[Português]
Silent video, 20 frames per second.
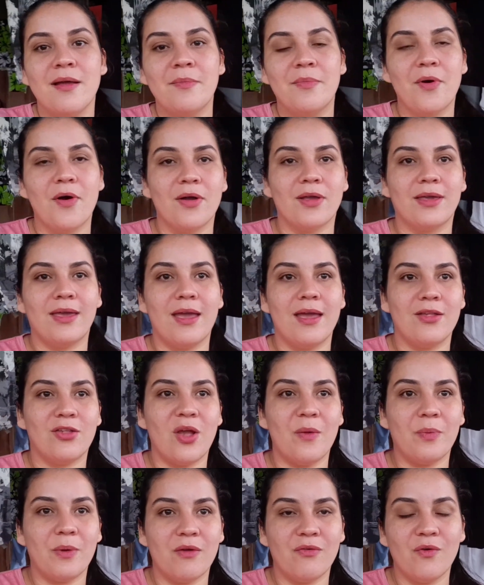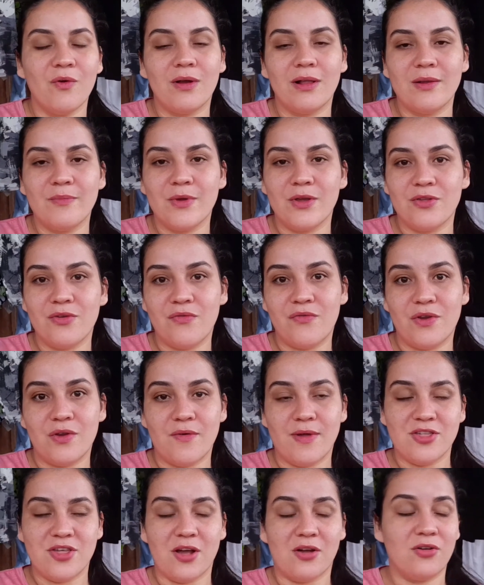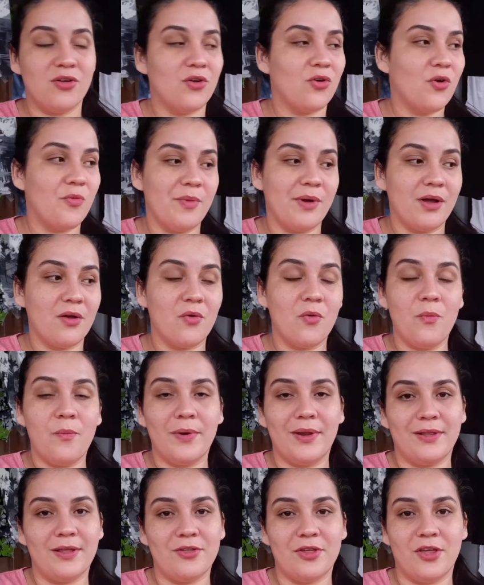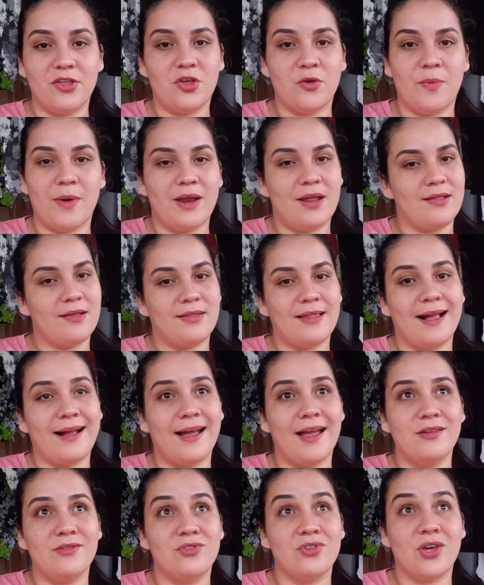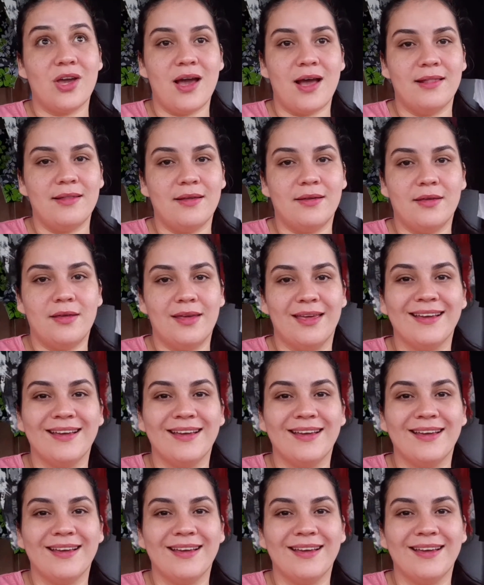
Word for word: porque só porque foi um climinha de frio ela já colocou manga comprida, gente, que parece que tá caindo geada aqui.